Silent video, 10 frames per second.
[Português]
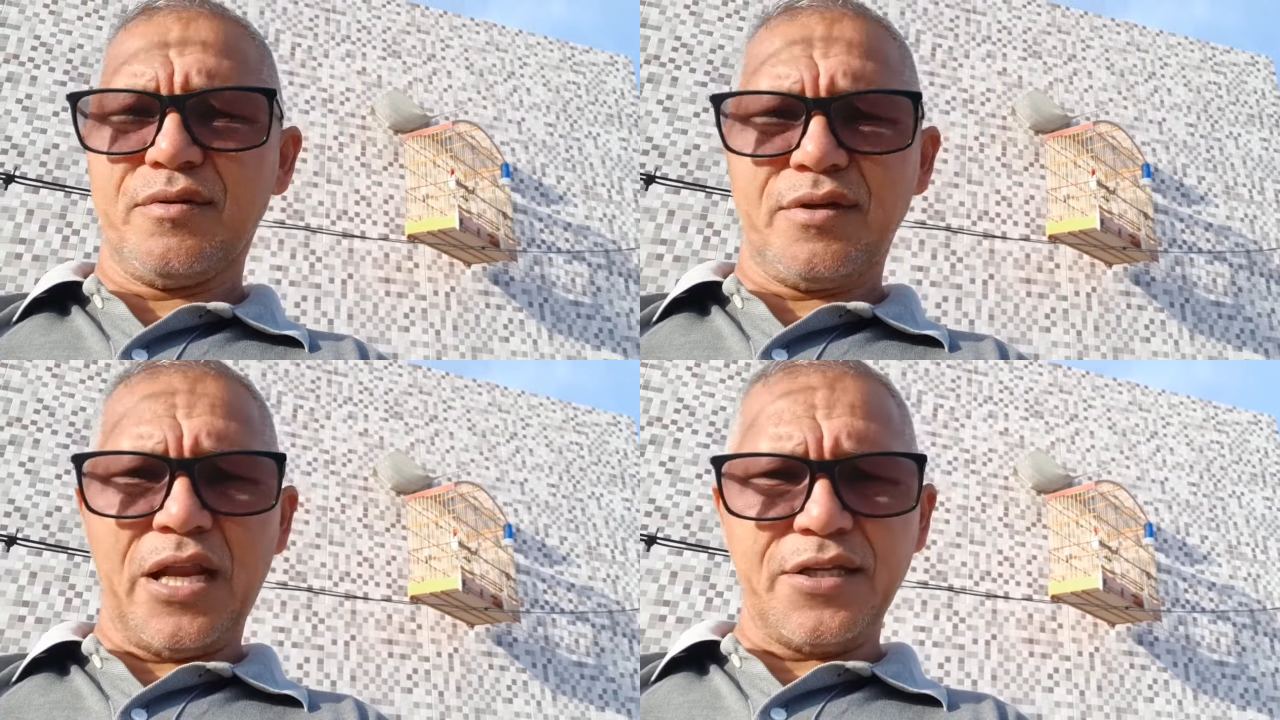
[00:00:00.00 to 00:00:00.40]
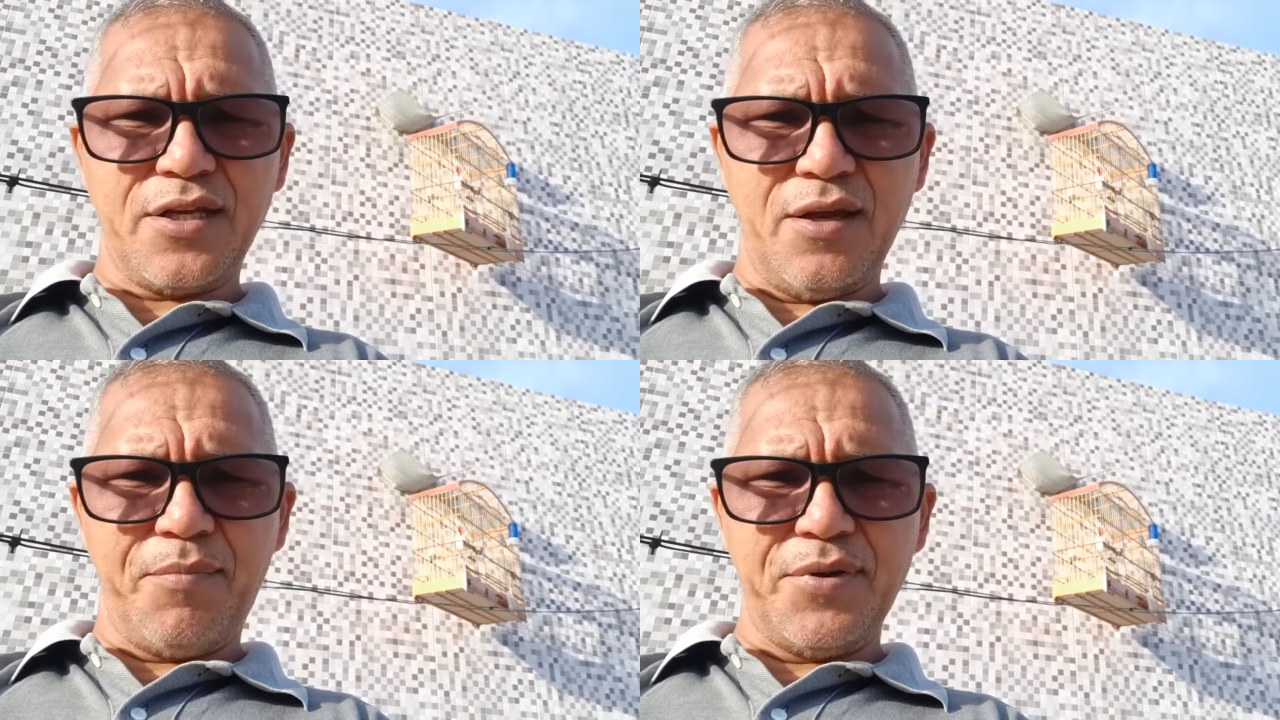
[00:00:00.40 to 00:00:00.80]
galo de
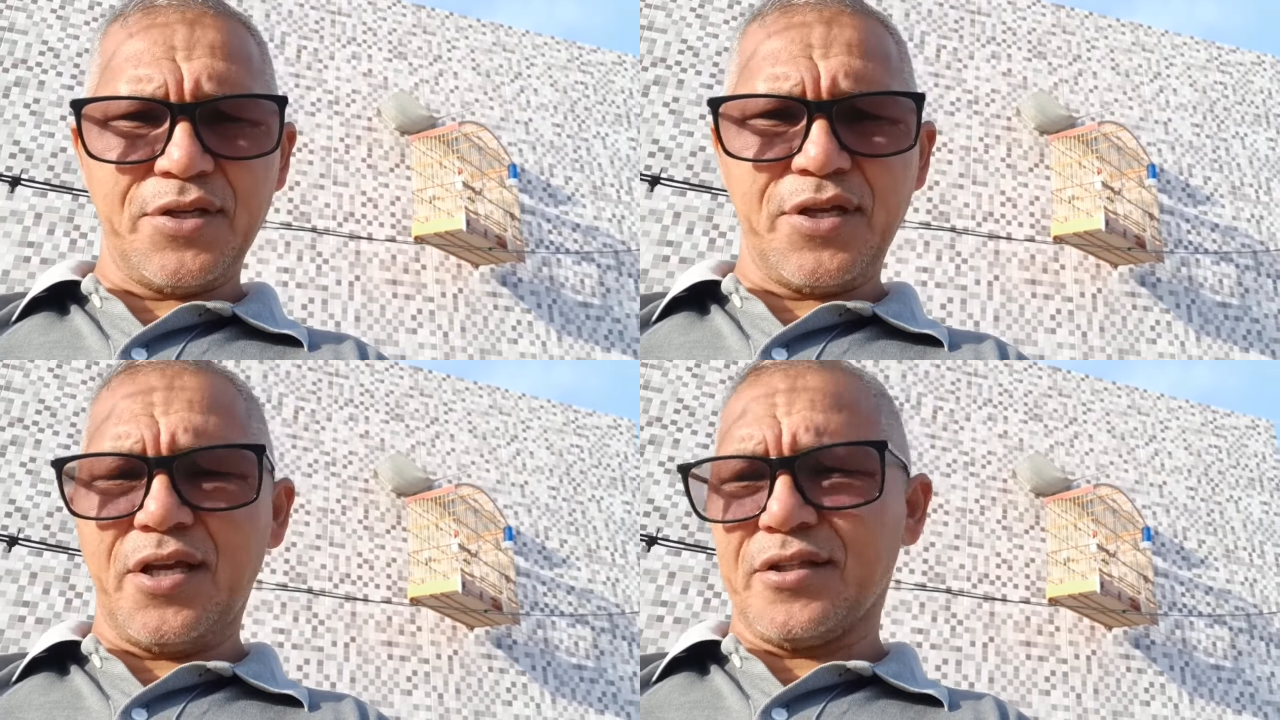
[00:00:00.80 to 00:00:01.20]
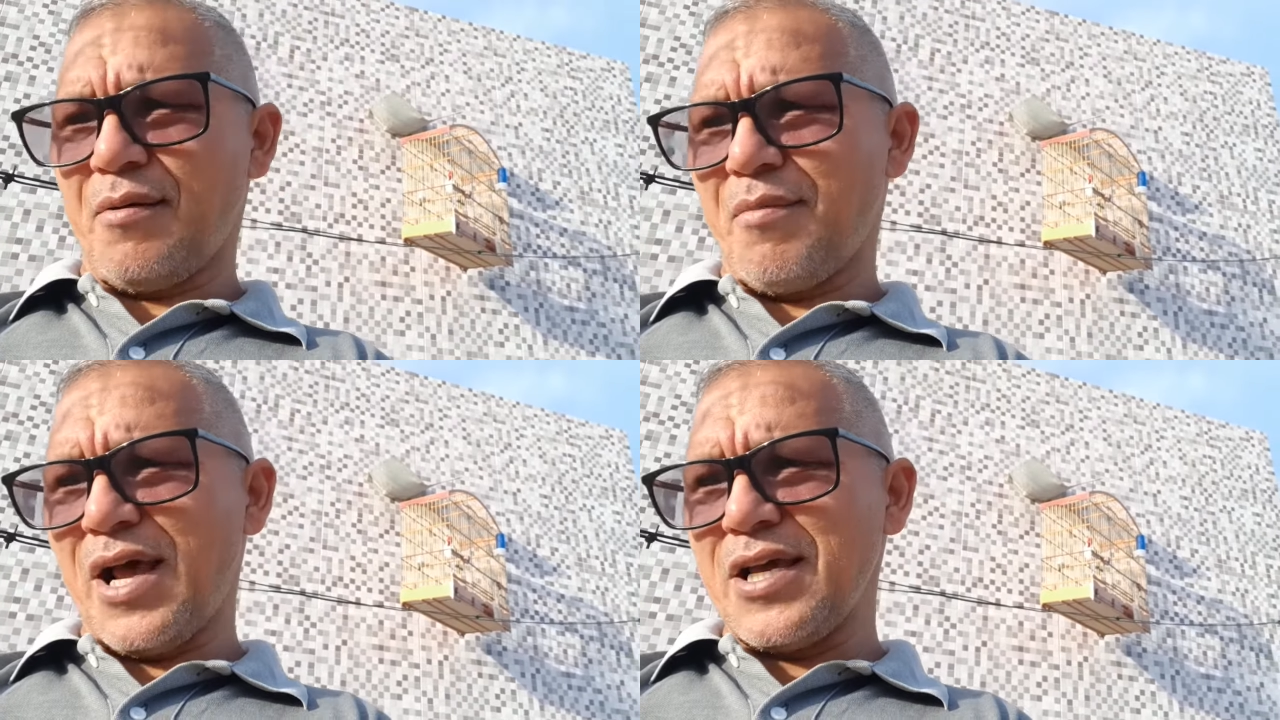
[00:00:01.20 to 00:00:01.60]
Campina que canta
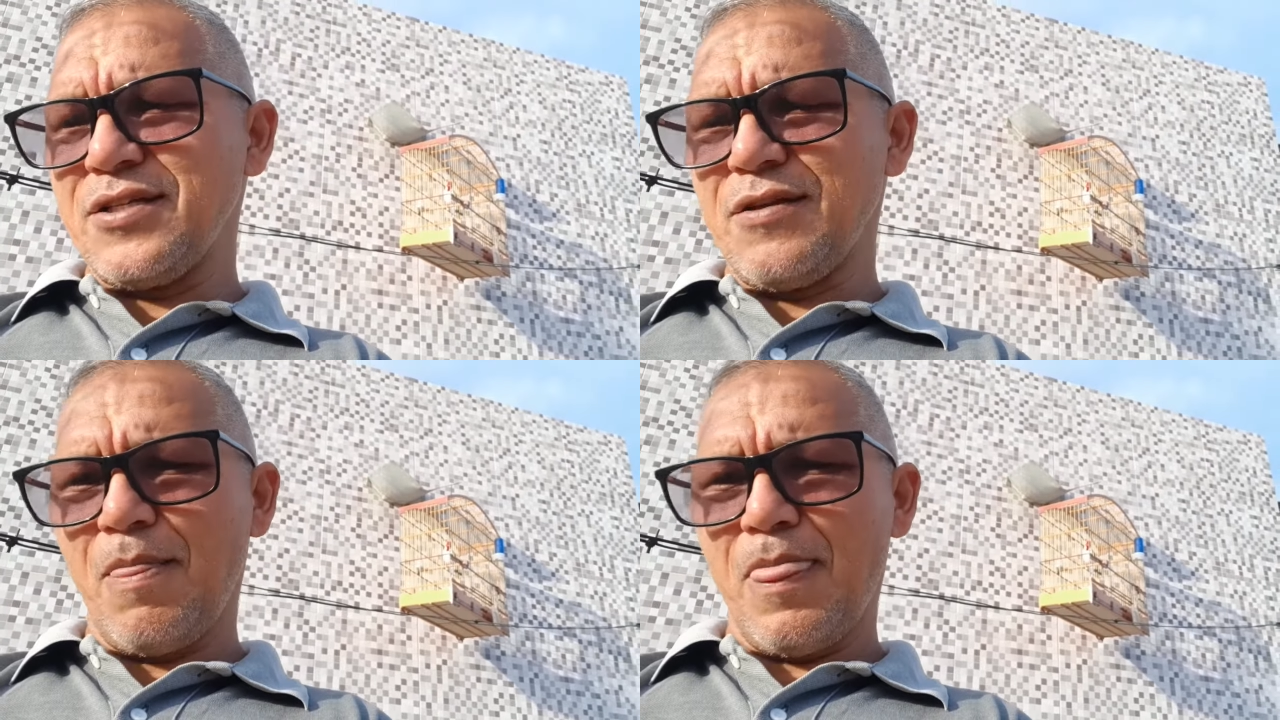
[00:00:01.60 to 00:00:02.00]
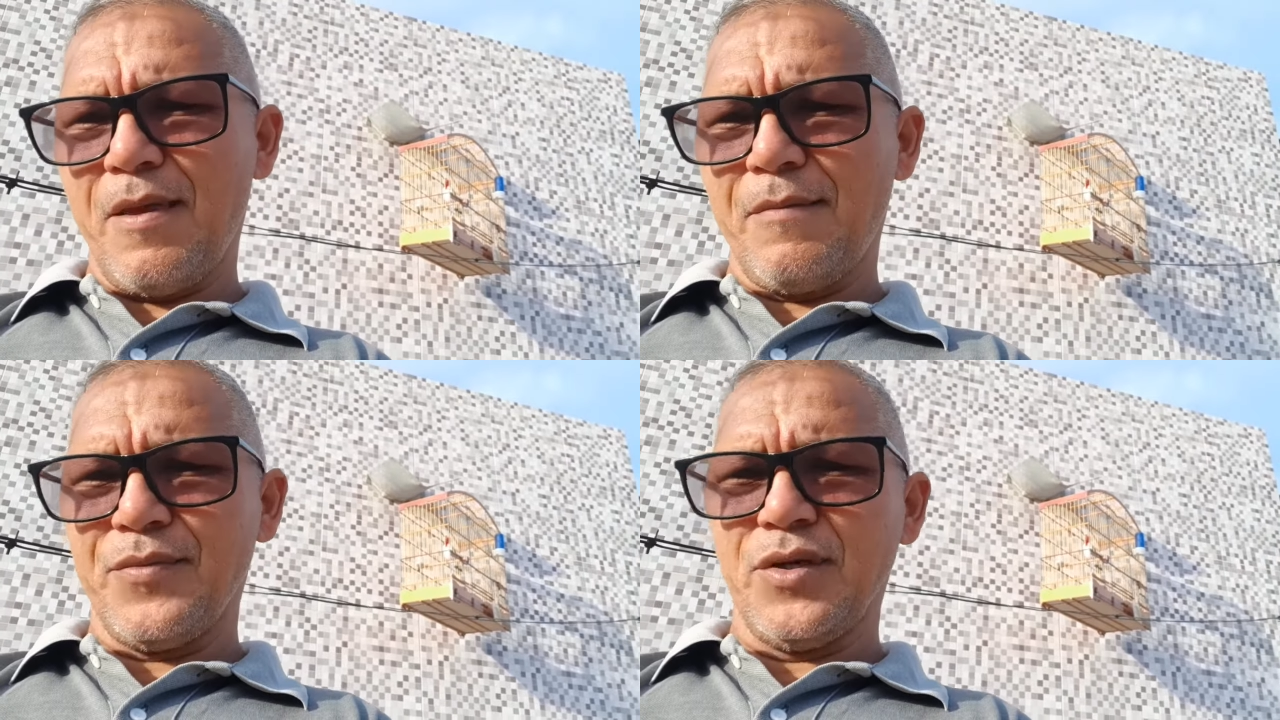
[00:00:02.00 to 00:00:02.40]
mais
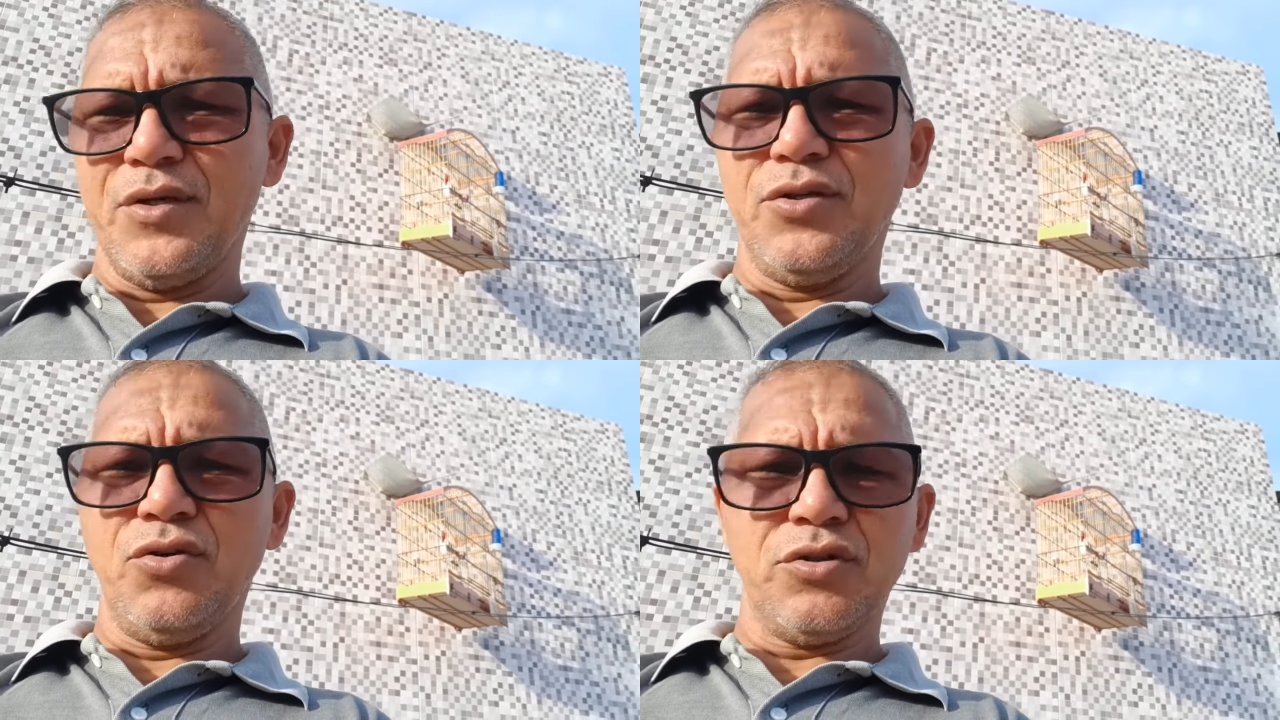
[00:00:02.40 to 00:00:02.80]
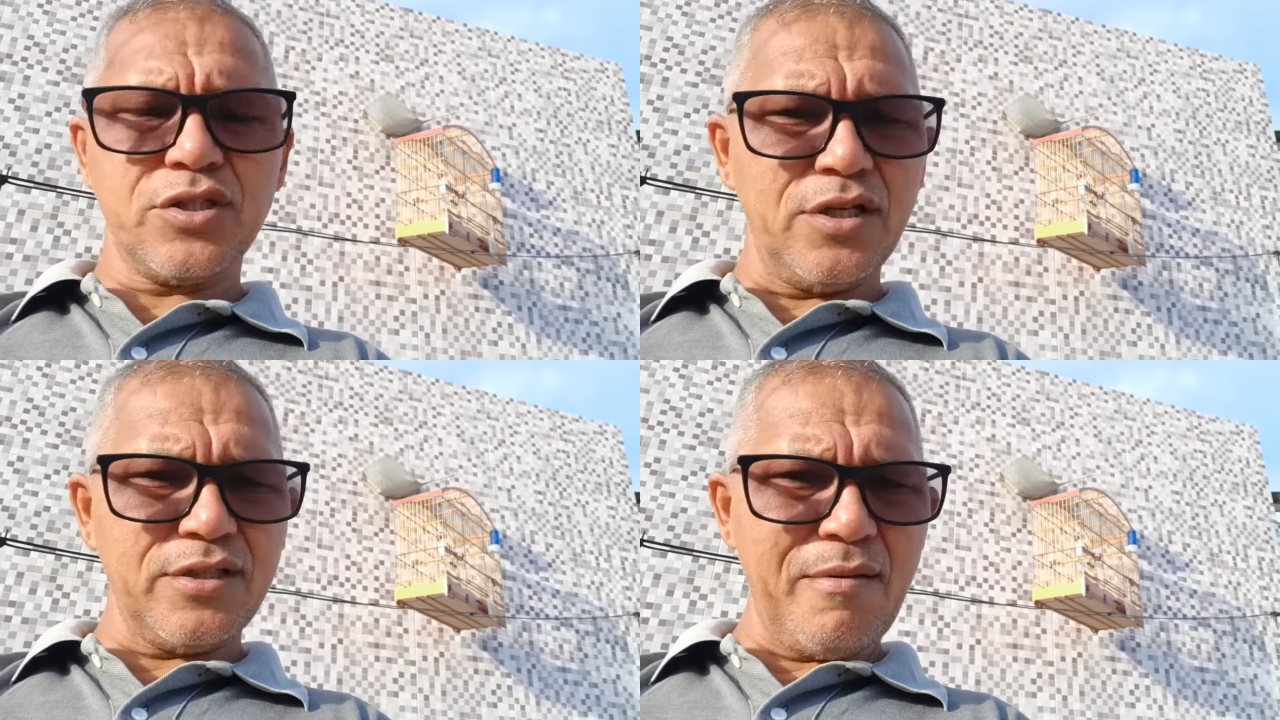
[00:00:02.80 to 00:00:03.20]
e
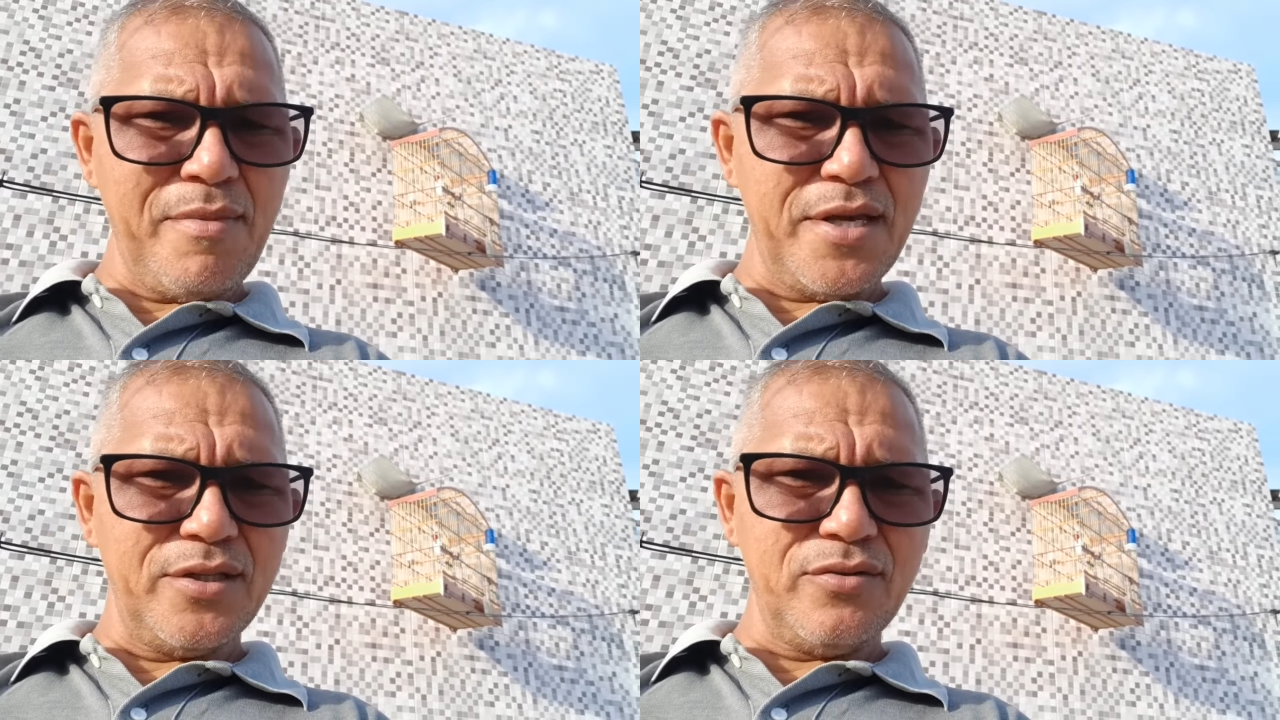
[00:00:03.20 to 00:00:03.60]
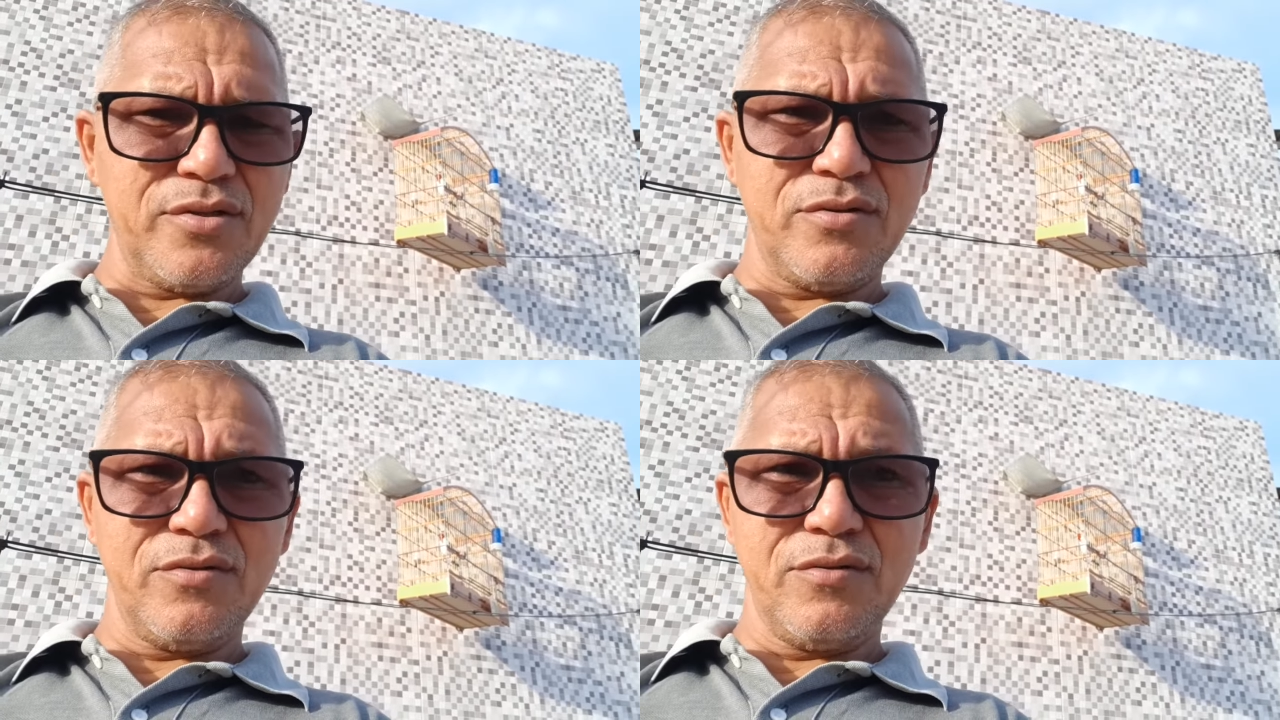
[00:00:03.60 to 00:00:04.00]
outros cantam
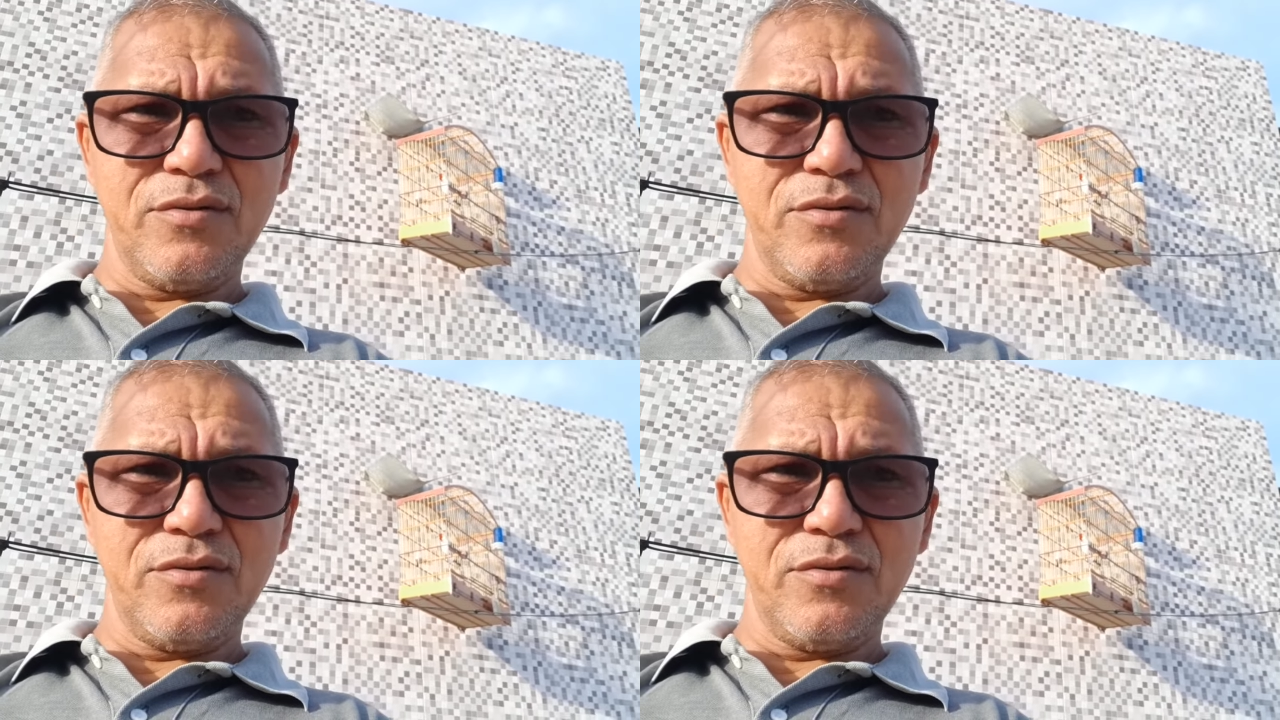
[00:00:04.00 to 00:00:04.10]
menos.